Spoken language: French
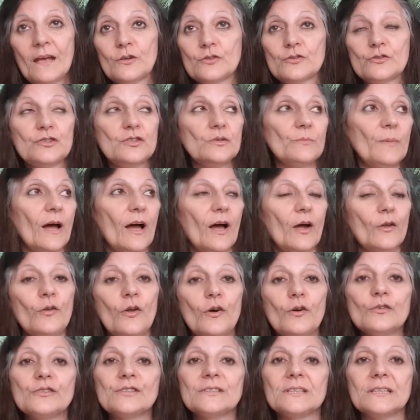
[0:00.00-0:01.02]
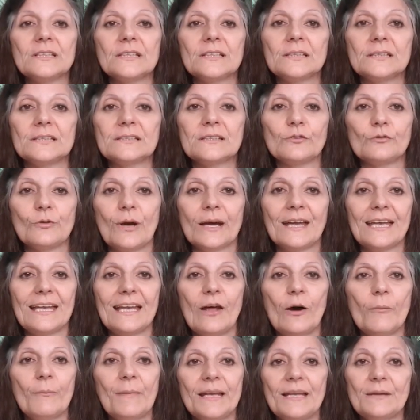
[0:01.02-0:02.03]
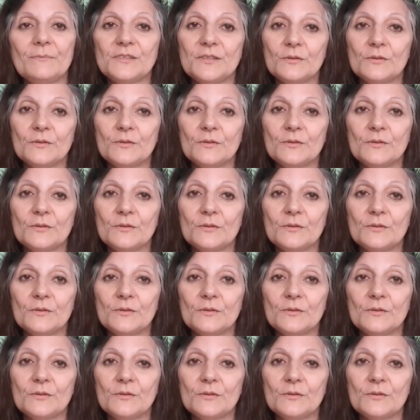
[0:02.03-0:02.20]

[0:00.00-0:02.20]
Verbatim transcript: Je lui dis, ben non, c'est toi qui l'emmène.